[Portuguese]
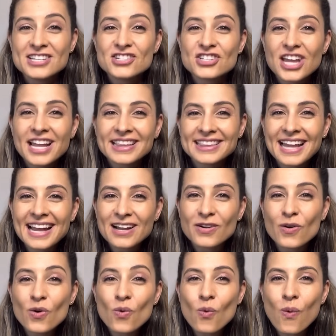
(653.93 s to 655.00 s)
já tá
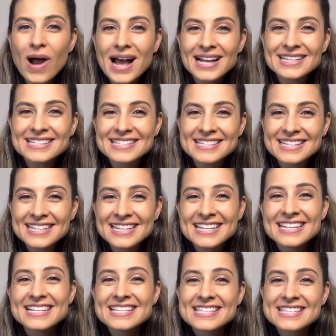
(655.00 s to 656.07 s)
com quase
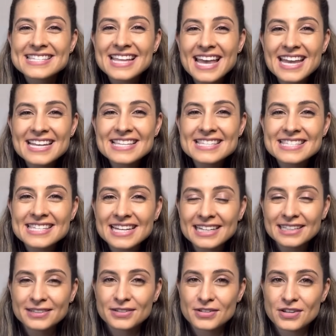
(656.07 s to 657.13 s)
6
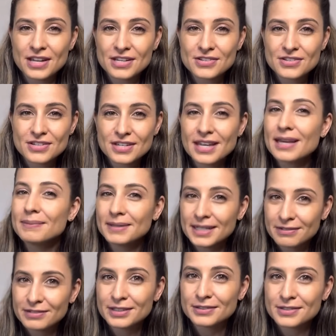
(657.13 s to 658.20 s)
anos, gente. É
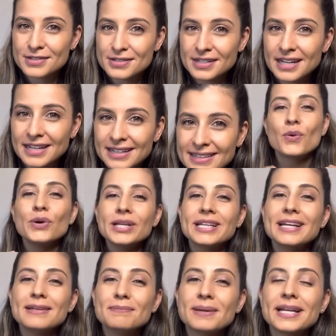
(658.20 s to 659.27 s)
maravilhoso, né?
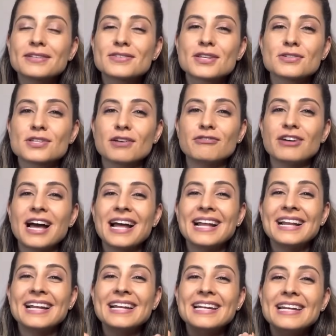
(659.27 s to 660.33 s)
Cuida aí bem do seu sofá,
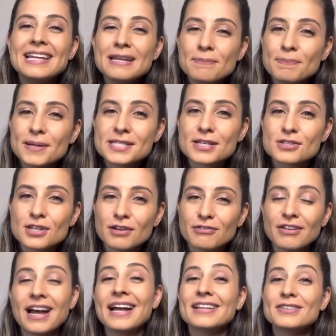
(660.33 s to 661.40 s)
limpa seu
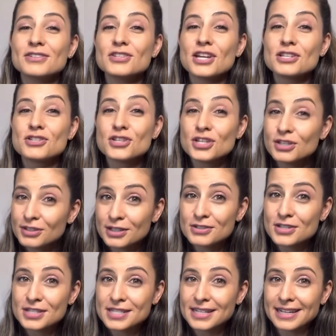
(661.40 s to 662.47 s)
sofá do jeitinho que eu
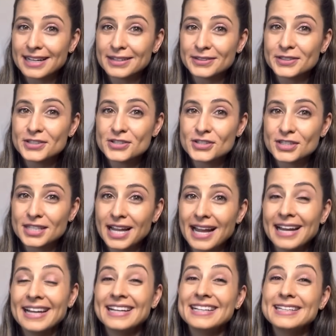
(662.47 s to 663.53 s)
te ensinei hoje,
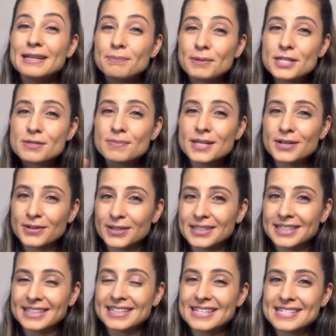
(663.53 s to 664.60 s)
tá? E depois me
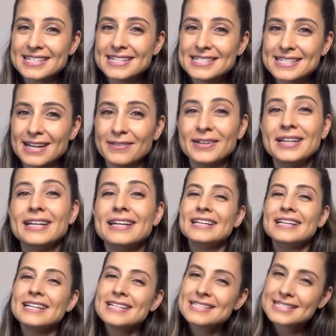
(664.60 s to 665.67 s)
conta na descrição.
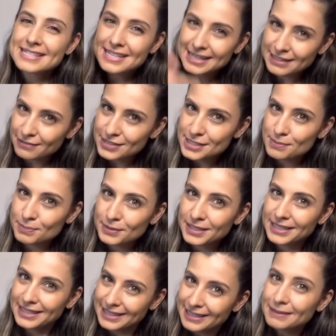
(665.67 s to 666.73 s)
Inscreva-se por
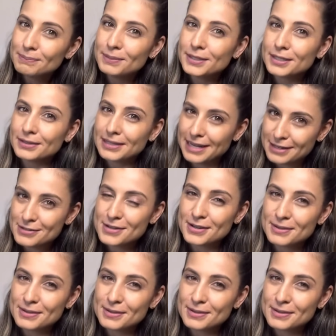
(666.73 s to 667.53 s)
aqui, porque eu quero sua